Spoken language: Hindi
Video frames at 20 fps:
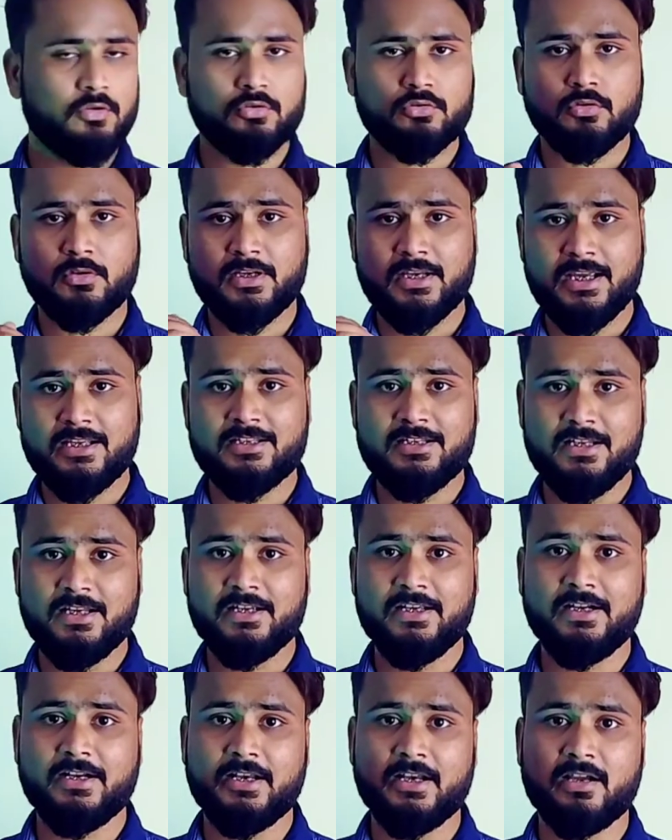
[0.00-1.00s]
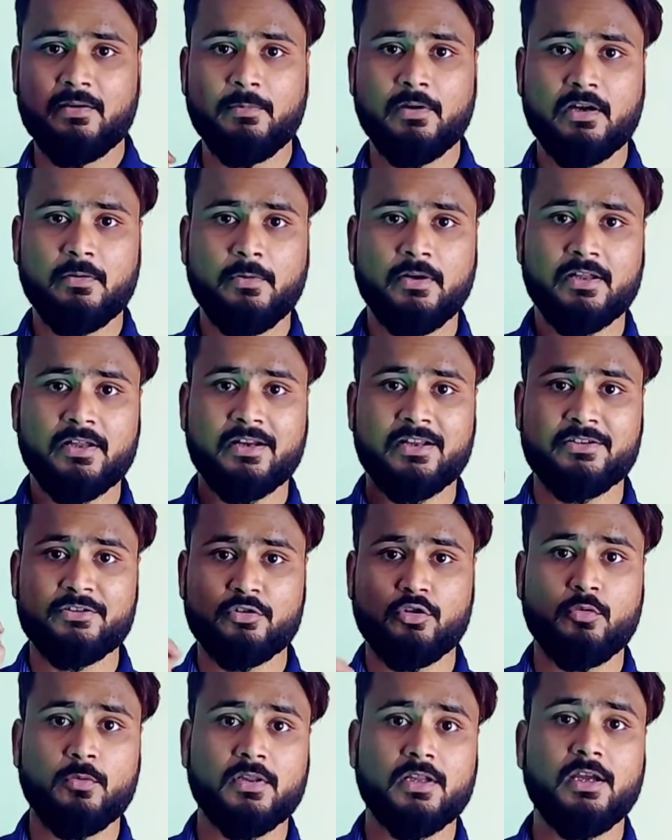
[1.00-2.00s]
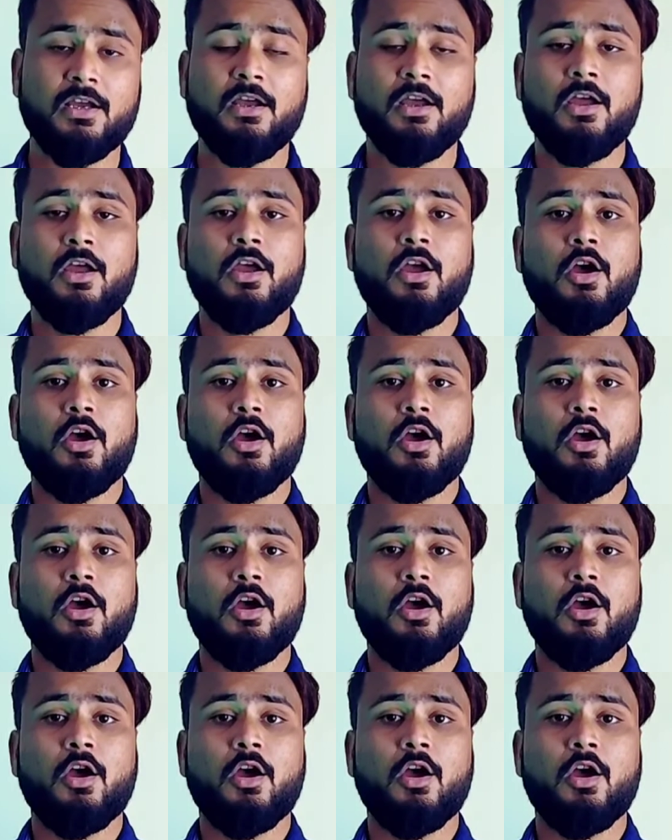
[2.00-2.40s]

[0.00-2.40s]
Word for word: दोस्तों कैसी लगी ट्रिक हमें कमेंट करके ज़रूर बताएं